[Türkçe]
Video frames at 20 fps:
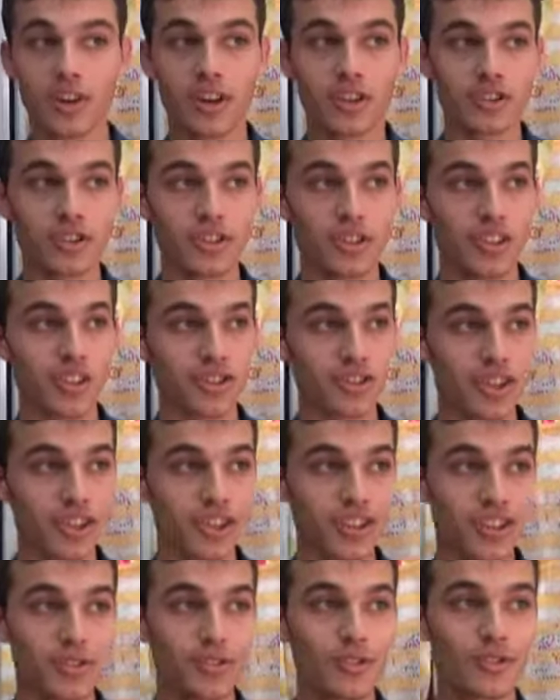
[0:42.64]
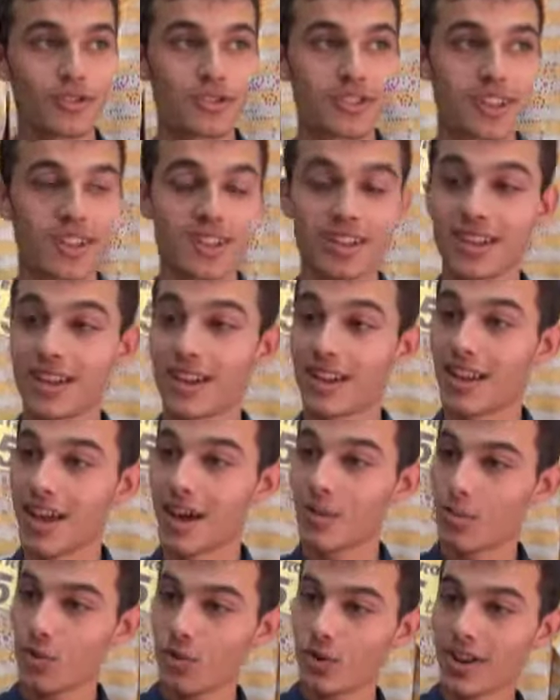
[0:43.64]
karşı karşıya geliyoruz yani
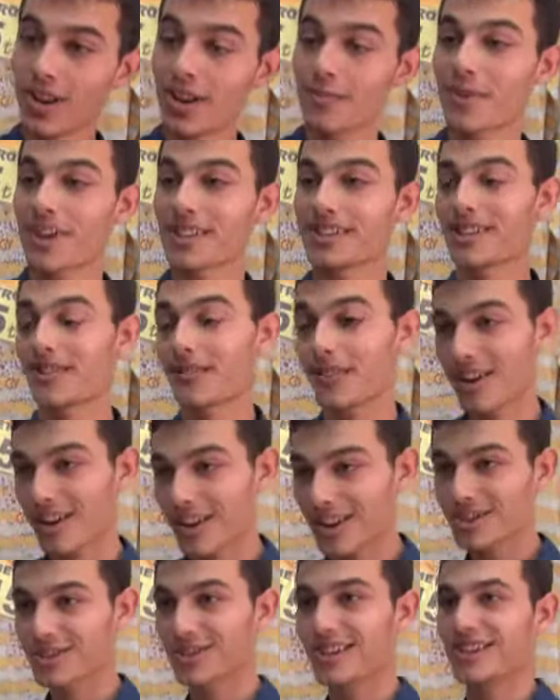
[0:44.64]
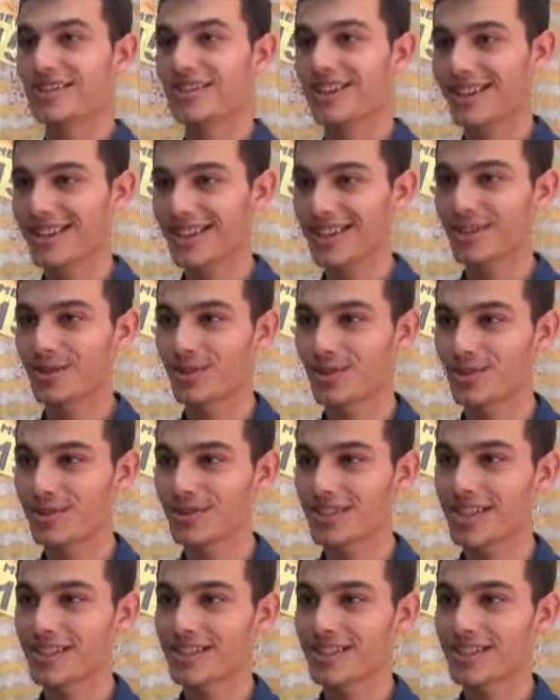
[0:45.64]
hem onlar hem esnafla karşı karşıya geliyoruz.